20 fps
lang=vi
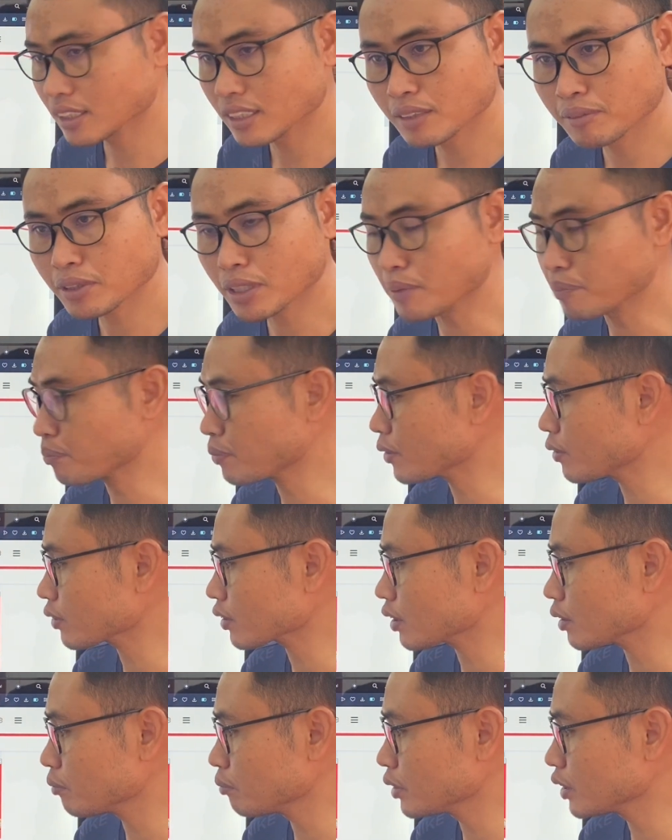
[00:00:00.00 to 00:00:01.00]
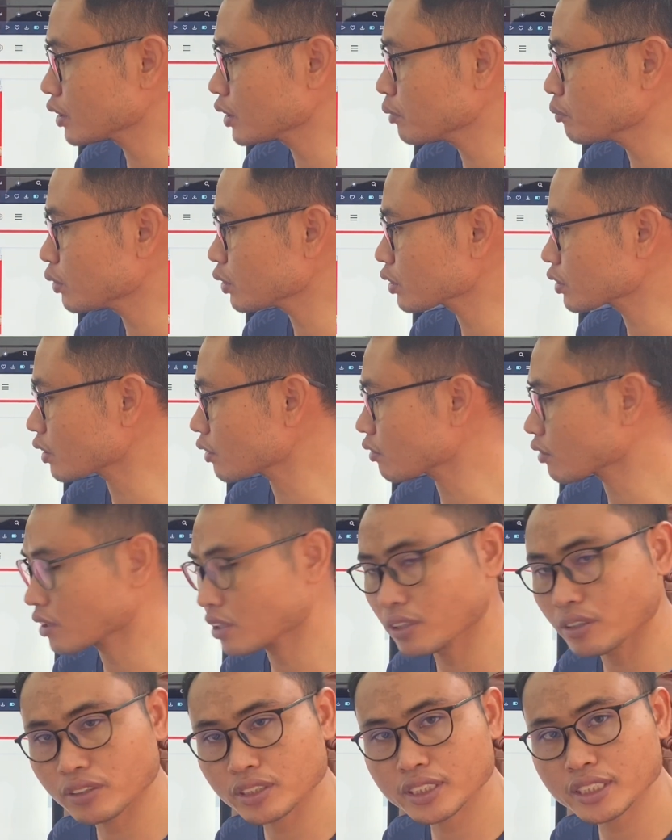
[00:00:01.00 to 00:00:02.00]
cột bốt của miền chúng một sọc
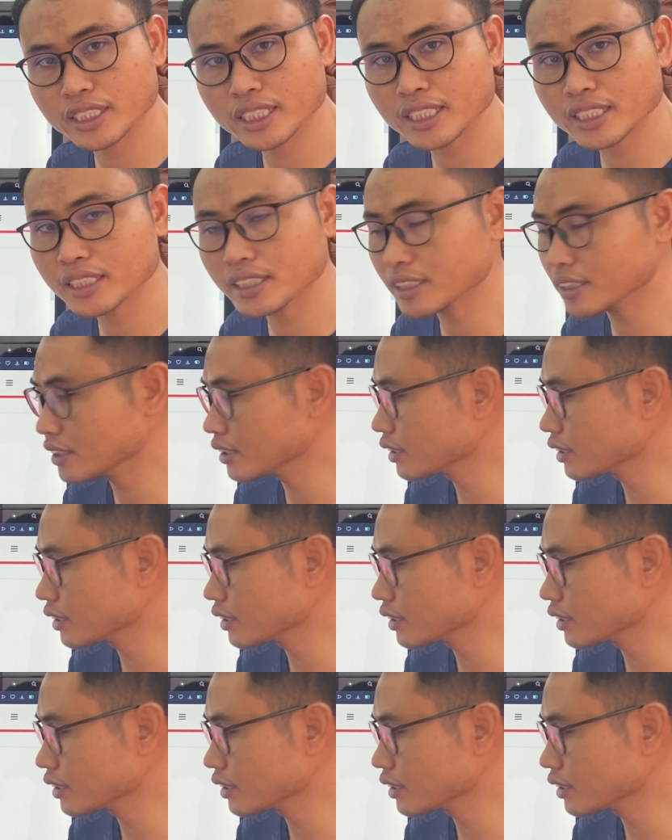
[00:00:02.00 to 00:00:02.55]
cô chay